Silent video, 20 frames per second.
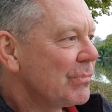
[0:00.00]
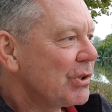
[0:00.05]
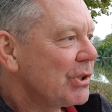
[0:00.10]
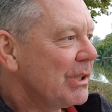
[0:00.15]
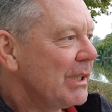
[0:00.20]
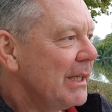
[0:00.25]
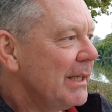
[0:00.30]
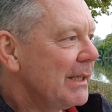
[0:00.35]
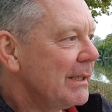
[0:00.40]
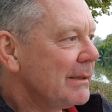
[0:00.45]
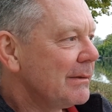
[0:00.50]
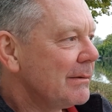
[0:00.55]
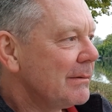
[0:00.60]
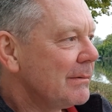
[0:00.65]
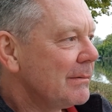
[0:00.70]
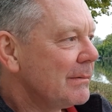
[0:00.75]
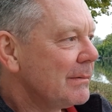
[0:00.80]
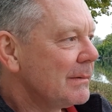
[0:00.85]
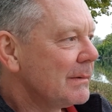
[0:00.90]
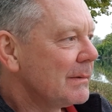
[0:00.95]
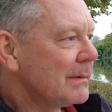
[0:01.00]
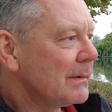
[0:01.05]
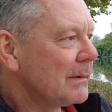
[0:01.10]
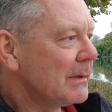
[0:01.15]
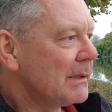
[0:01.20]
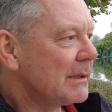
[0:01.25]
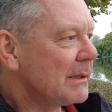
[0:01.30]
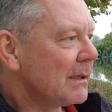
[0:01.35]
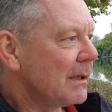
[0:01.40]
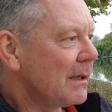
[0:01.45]
stehen
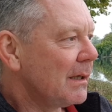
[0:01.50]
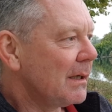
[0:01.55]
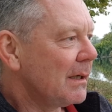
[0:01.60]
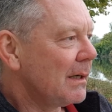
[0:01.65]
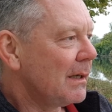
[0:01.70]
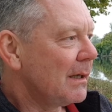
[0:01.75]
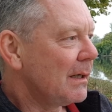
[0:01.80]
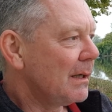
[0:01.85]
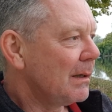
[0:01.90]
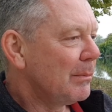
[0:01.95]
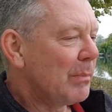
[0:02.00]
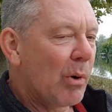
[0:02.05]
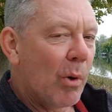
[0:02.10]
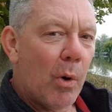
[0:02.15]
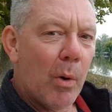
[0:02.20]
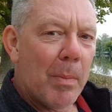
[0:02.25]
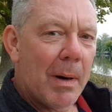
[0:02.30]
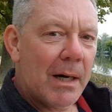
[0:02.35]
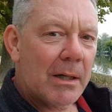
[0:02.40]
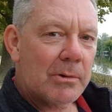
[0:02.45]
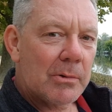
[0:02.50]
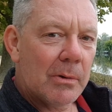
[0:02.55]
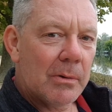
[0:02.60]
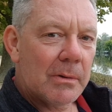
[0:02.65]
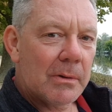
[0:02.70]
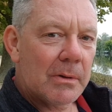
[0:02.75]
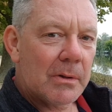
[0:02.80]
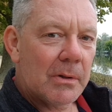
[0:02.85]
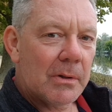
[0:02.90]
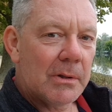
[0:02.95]
unter
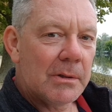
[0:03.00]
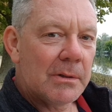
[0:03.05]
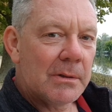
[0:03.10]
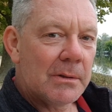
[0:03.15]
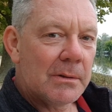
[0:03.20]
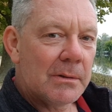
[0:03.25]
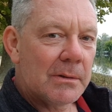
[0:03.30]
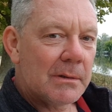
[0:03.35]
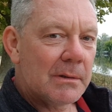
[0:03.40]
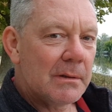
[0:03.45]
Beobachtung und